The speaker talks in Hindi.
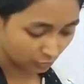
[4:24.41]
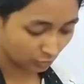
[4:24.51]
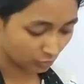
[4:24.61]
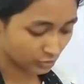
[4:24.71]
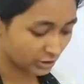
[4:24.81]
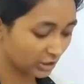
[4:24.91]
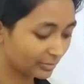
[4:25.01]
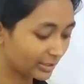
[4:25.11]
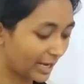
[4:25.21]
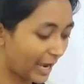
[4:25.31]
तो क्वेश्चन
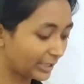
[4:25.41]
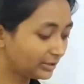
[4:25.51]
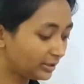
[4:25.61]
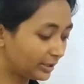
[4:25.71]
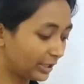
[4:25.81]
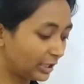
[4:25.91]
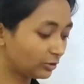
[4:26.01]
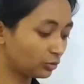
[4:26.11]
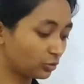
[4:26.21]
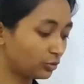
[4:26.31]
नंबर नाइन
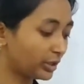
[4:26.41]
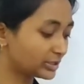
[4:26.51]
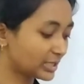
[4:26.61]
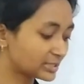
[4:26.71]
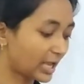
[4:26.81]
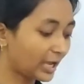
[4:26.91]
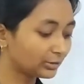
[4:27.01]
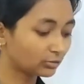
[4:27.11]
टेन दोनों एक जैसा है